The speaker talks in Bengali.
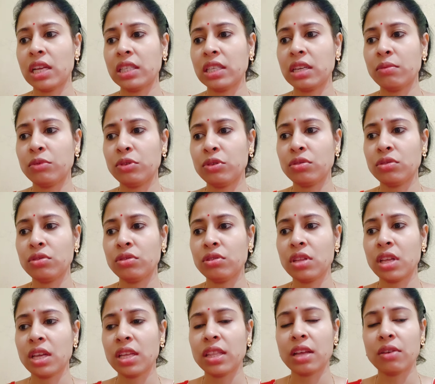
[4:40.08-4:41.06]
যদি আজকে
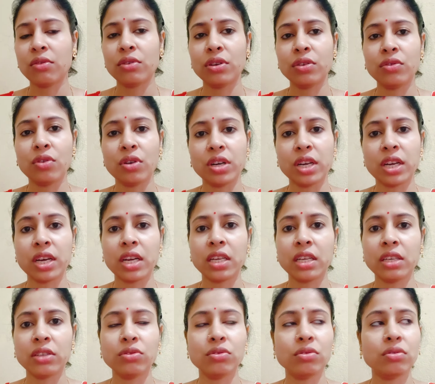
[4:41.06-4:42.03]
বিসর্জন দেয় তাহলে
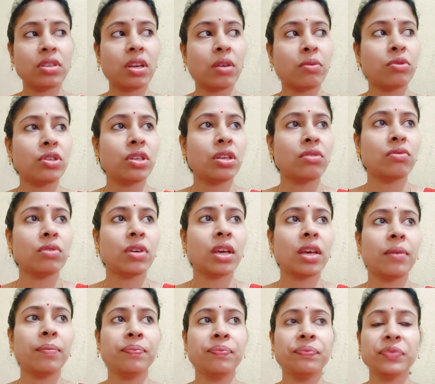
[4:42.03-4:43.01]
ঘণ্টাখানেকের জন্য যাব
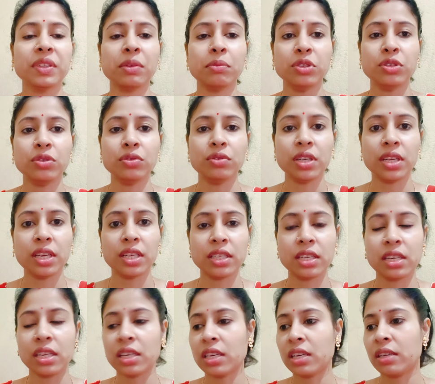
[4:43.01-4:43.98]
সেরুকে
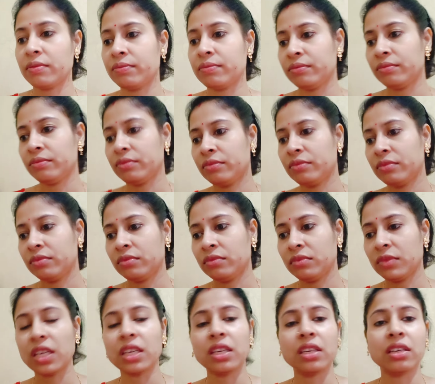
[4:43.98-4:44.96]
মিঠুদের কাছে রেখে
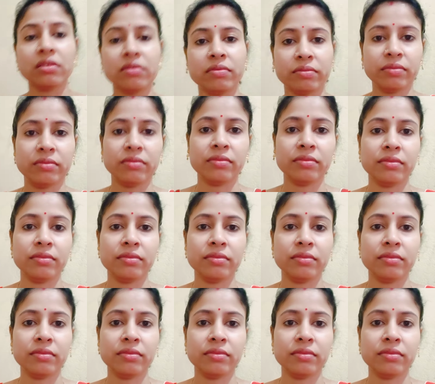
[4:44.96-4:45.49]
দেখি